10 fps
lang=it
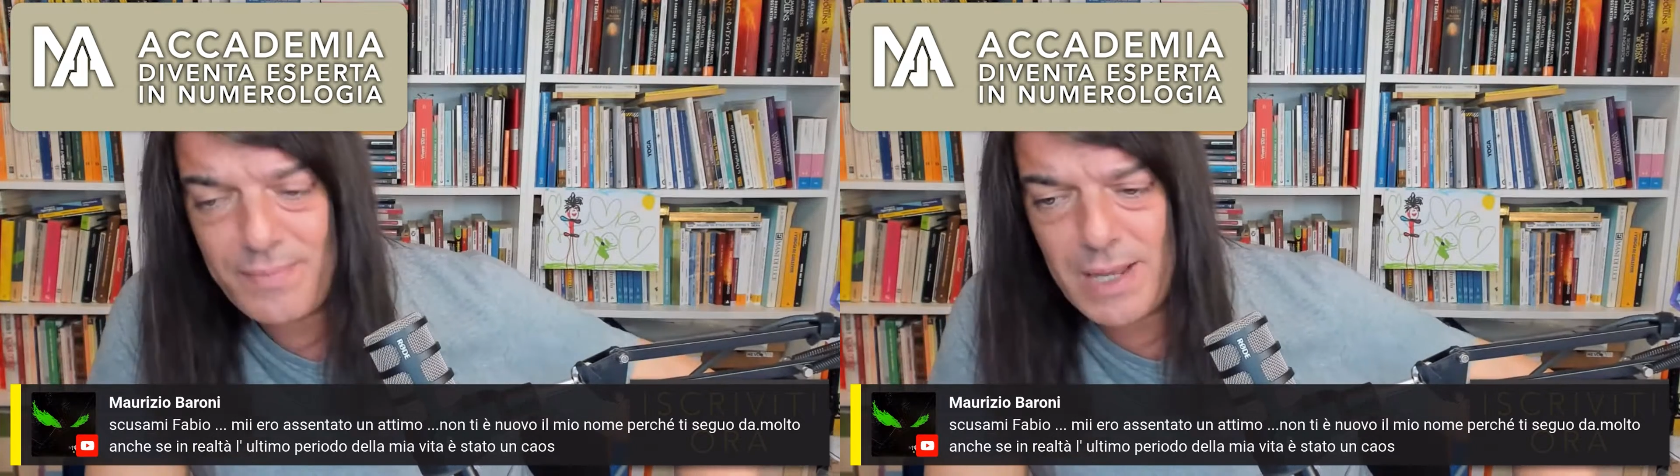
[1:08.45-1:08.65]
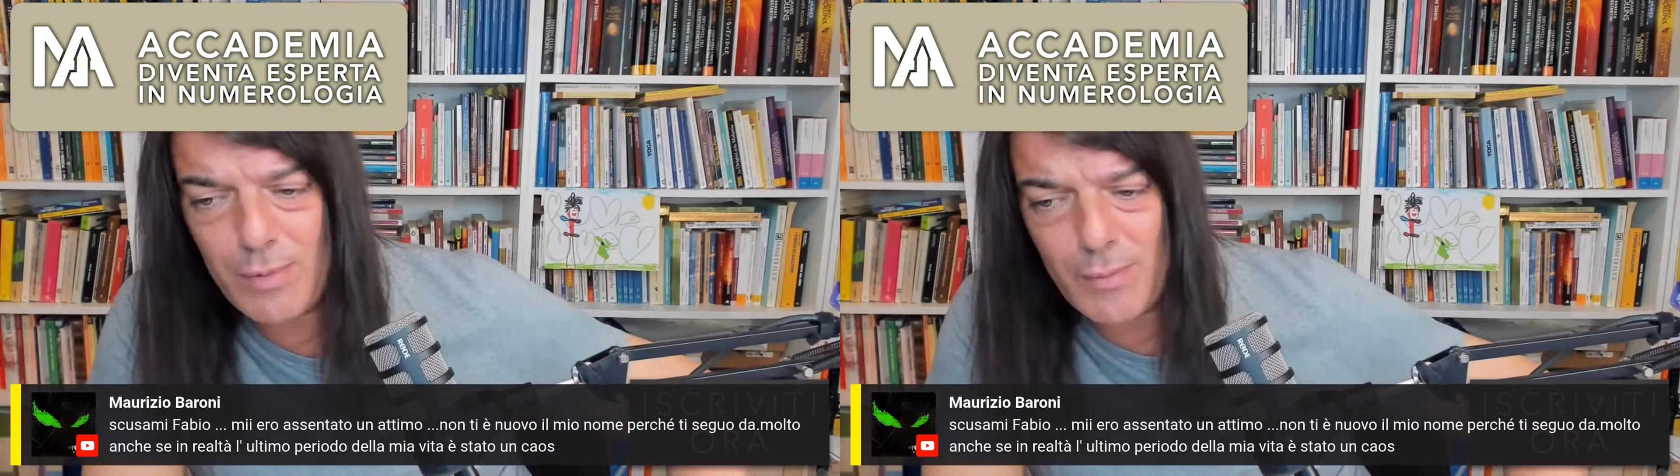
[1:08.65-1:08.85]

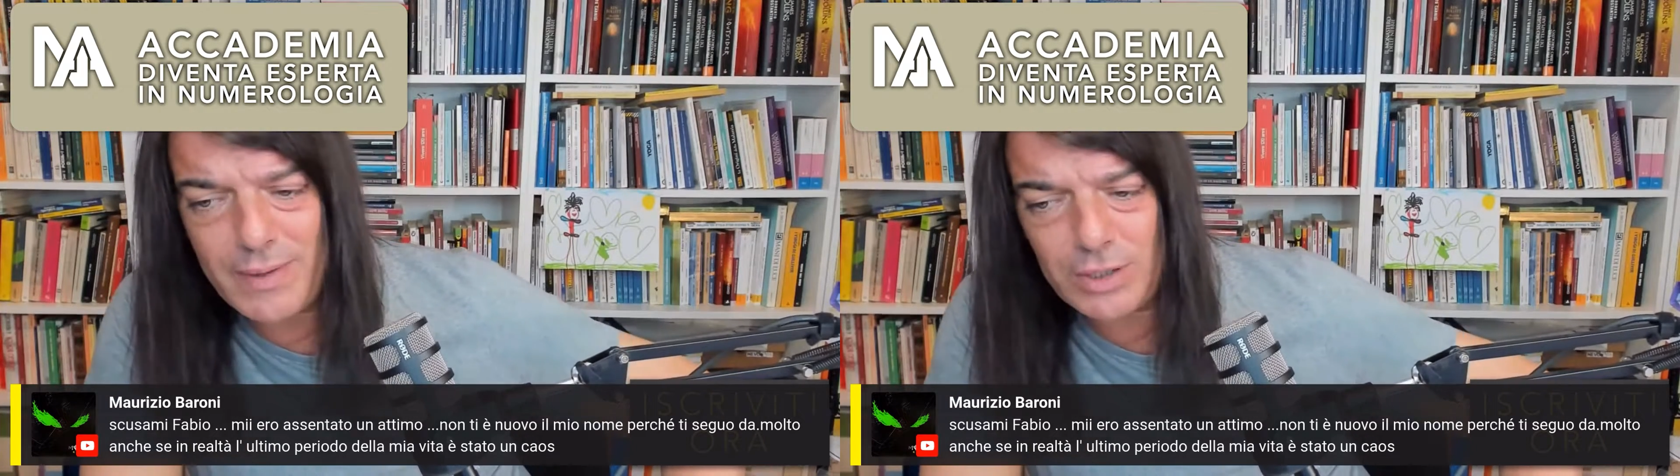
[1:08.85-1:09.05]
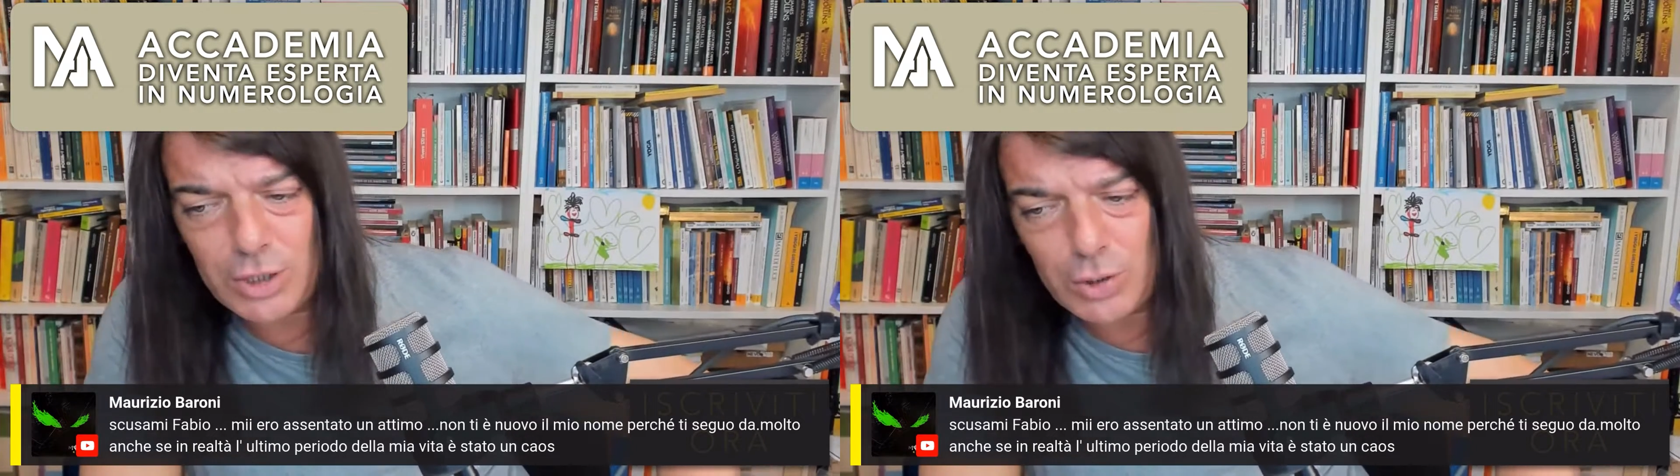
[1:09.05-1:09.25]
Nel
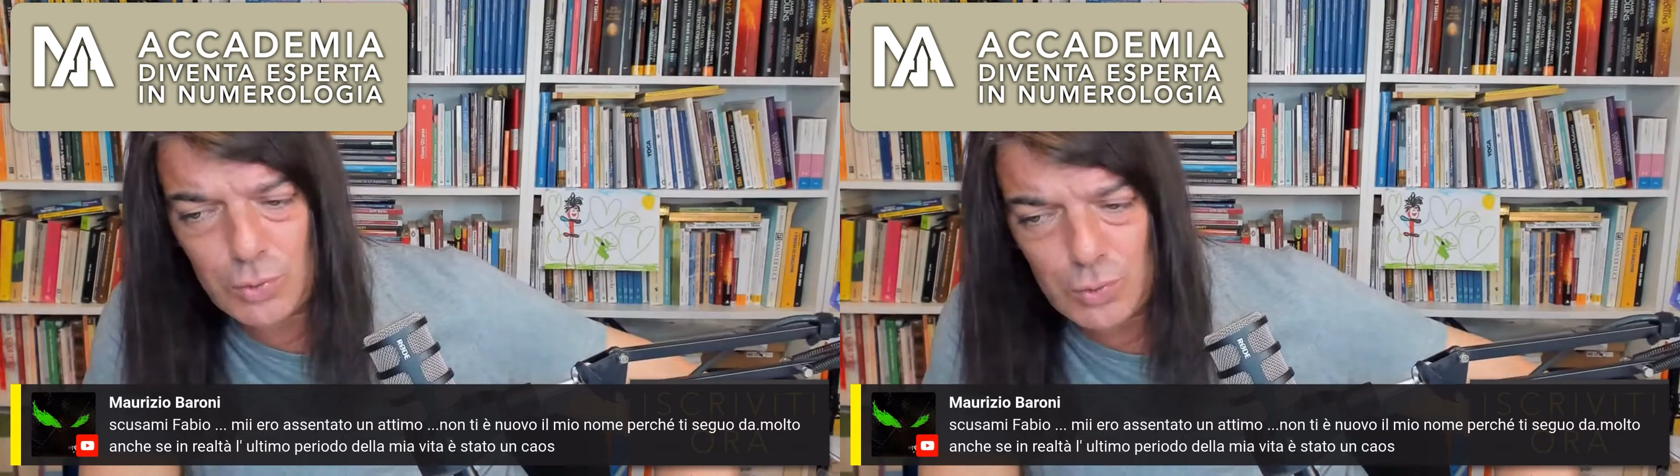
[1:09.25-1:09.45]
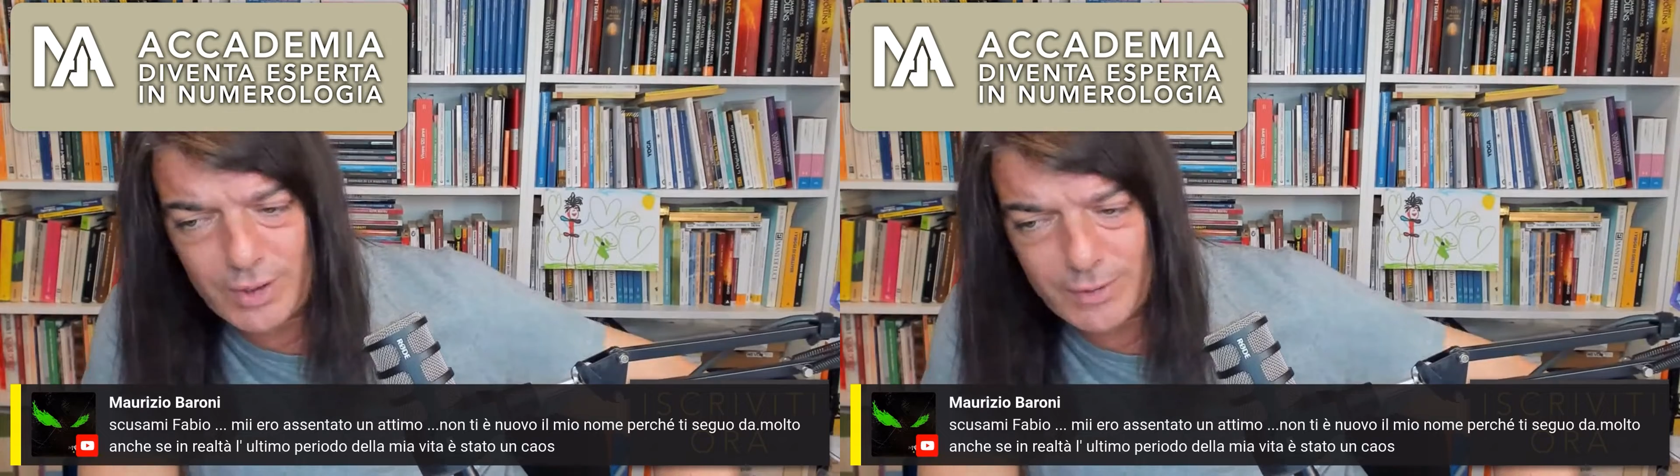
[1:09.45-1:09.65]
momento in
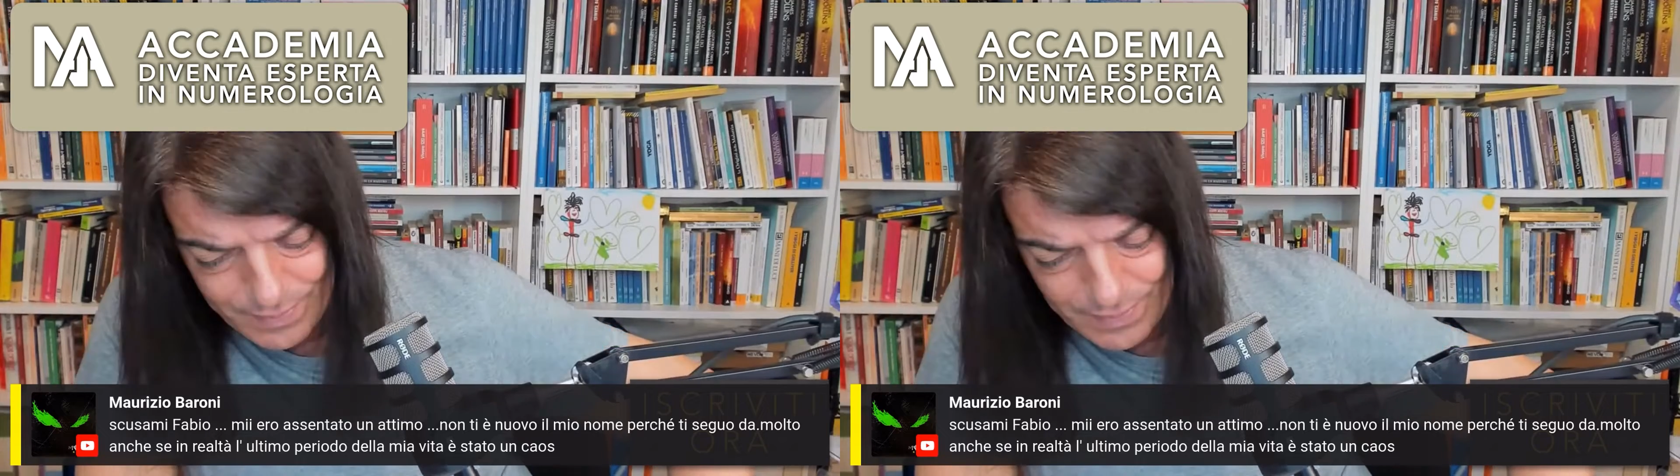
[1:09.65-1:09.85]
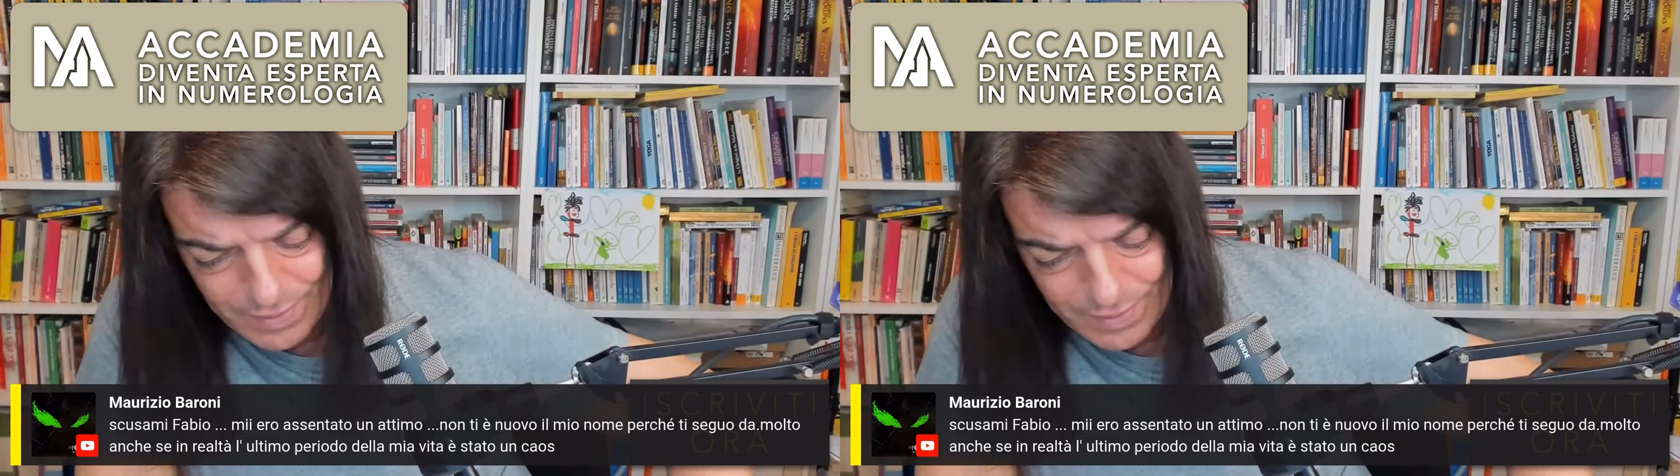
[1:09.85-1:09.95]
cui